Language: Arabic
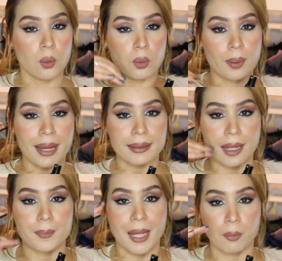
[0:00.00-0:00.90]
ومن بعد
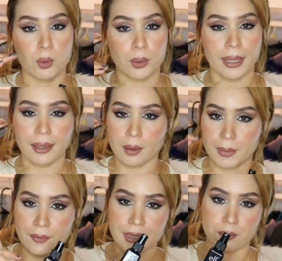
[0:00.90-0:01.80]
تحب تعمل لون اخر
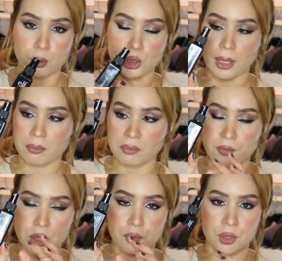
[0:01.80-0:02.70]
بنفس الفوشه
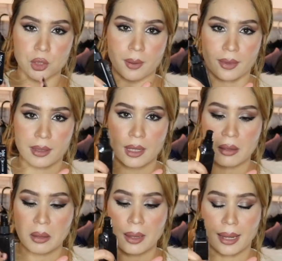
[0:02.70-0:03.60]
فش فش بذية